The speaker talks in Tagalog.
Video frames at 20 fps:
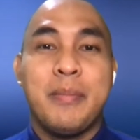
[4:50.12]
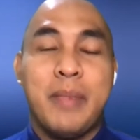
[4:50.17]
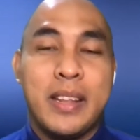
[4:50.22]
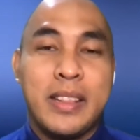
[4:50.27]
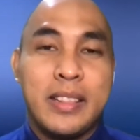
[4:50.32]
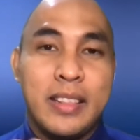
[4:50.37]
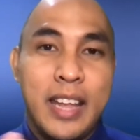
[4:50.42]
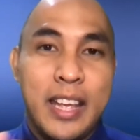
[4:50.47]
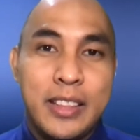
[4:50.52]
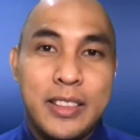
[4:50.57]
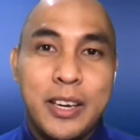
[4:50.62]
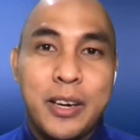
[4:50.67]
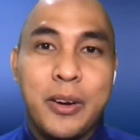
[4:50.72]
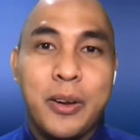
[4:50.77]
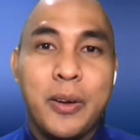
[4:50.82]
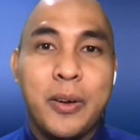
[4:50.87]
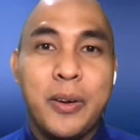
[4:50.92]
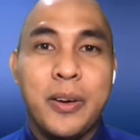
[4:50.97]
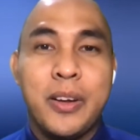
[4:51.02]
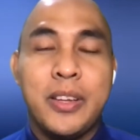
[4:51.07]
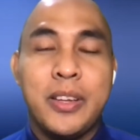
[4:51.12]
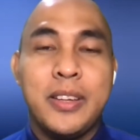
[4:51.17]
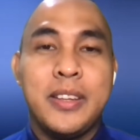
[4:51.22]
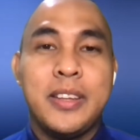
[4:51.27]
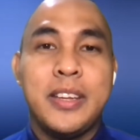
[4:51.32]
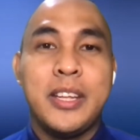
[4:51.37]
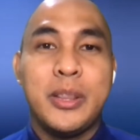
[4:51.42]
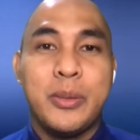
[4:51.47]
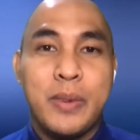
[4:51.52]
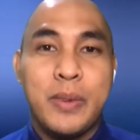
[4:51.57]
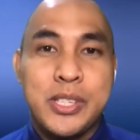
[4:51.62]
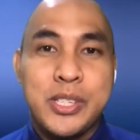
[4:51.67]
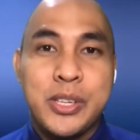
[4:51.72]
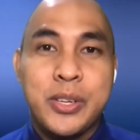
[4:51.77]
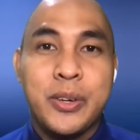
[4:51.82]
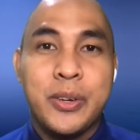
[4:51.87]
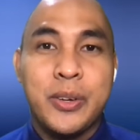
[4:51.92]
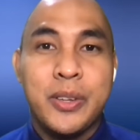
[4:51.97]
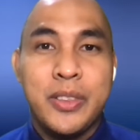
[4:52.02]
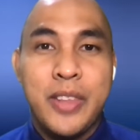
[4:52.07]
But later on, it was
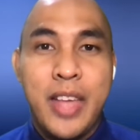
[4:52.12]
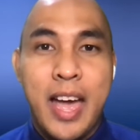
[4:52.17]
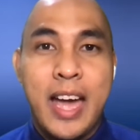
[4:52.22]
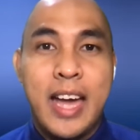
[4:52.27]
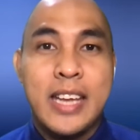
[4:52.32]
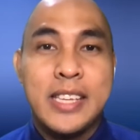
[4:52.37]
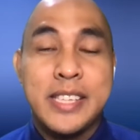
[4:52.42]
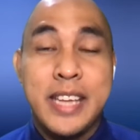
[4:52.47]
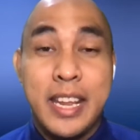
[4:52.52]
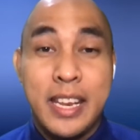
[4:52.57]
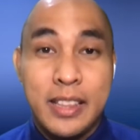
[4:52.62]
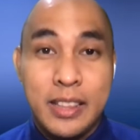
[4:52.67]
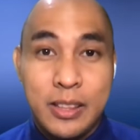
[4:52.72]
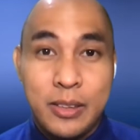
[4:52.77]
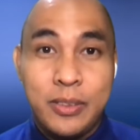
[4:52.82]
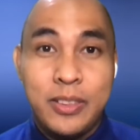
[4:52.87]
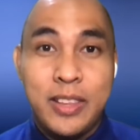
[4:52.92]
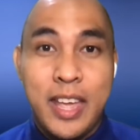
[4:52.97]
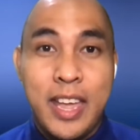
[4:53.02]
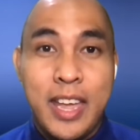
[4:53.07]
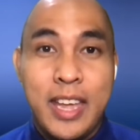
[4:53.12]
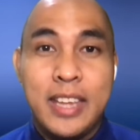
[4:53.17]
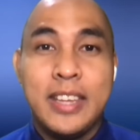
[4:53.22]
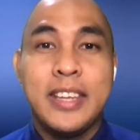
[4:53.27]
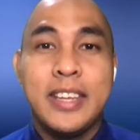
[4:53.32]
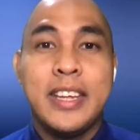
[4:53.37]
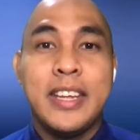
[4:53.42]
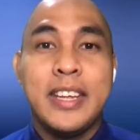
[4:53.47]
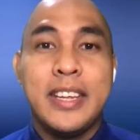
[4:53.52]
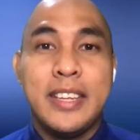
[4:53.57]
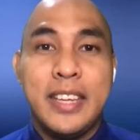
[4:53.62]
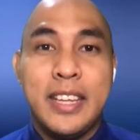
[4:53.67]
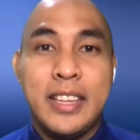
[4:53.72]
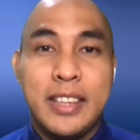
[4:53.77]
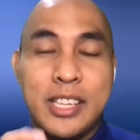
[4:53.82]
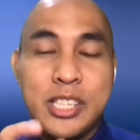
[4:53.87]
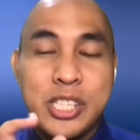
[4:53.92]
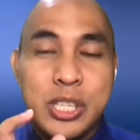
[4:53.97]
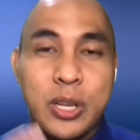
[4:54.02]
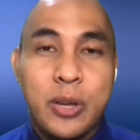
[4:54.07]
called as, and today,
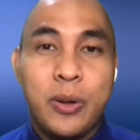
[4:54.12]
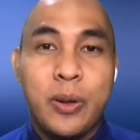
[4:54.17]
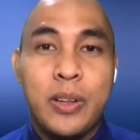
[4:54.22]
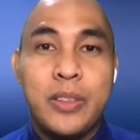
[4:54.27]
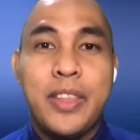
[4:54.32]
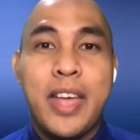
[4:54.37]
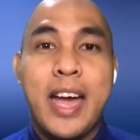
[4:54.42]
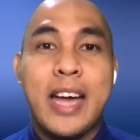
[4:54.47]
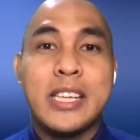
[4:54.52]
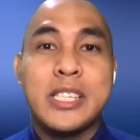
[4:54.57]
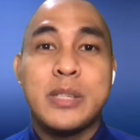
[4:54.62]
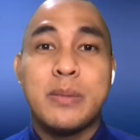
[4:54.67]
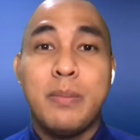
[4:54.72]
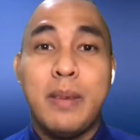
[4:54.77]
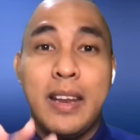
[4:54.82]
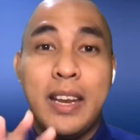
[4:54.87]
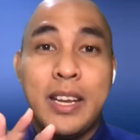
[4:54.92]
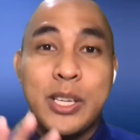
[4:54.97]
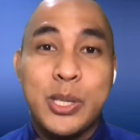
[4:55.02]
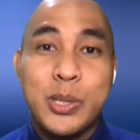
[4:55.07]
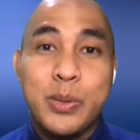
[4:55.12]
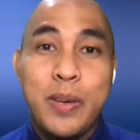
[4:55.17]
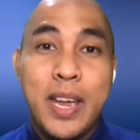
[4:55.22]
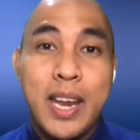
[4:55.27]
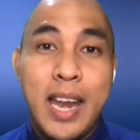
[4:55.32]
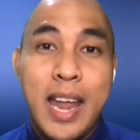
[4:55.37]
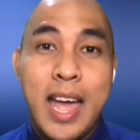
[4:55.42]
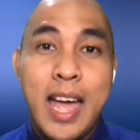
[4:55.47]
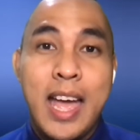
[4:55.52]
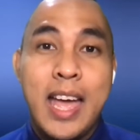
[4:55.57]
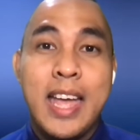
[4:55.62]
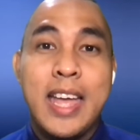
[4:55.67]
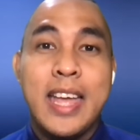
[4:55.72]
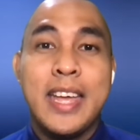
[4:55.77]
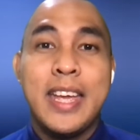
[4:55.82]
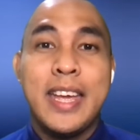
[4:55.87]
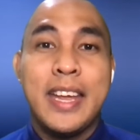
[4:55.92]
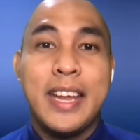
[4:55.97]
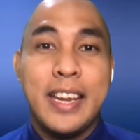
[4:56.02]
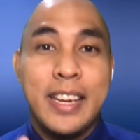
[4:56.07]
it is called as Valenzuela
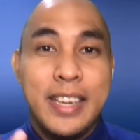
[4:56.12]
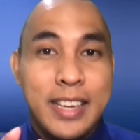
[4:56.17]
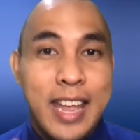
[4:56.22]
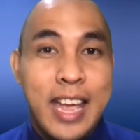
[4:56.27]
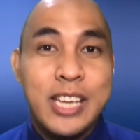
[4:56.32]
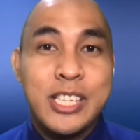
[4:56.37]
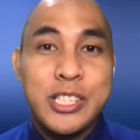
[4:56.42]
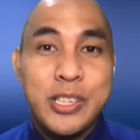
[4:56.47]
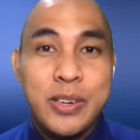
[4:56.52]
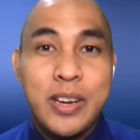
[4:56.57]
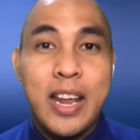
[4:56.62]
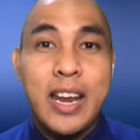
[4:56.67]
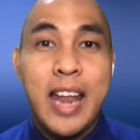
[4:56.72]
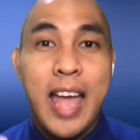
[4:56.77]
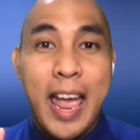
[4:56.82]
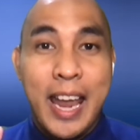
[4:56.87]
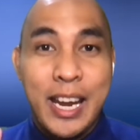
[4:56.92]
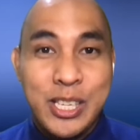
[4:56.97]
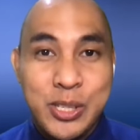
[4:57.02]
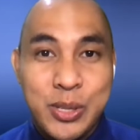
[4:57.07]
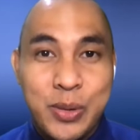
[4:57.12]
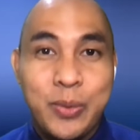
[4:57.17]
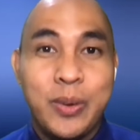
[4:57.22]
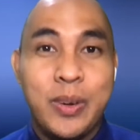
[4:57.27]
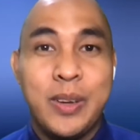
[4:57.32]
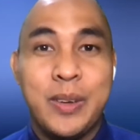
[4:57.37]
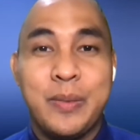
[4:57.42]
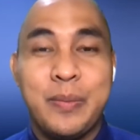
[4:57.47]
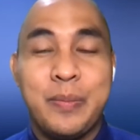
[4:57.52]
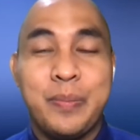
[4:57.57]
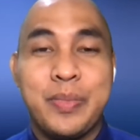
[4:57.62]
National High School.